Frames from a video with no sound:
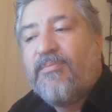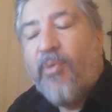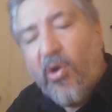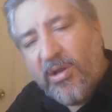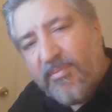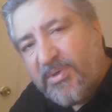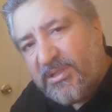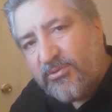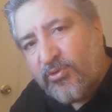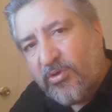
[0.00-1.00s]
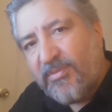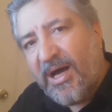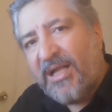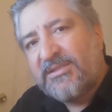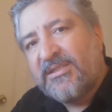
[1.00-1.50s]
Böyle bir durum
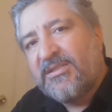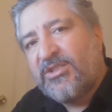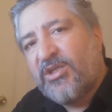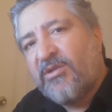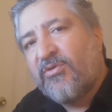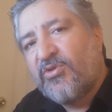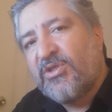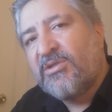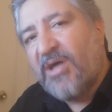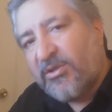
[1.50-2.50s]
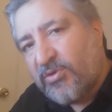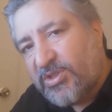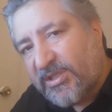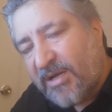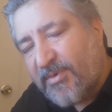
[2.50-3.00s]
altında Şenol Hoca'nın kadro
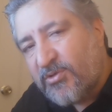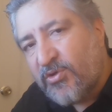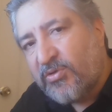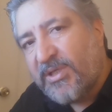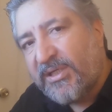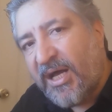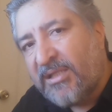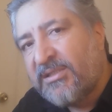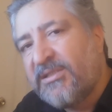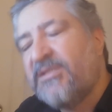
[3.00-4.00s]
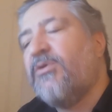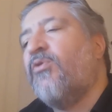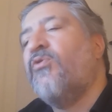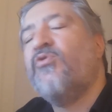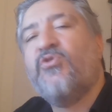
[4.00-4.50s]
çıkarmak zorunda kaldığını,
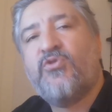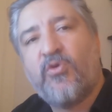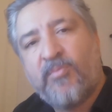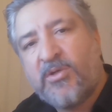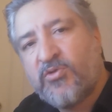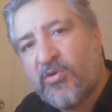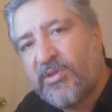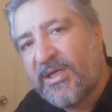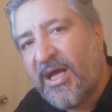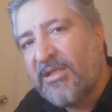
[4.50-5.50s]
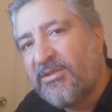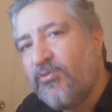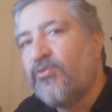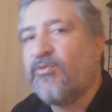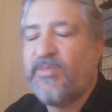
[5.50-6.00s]
oyuncu sokmak zorunda kaldığını
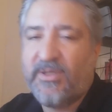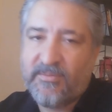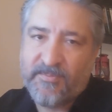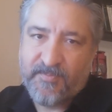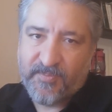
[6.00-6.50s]
unutmayalım.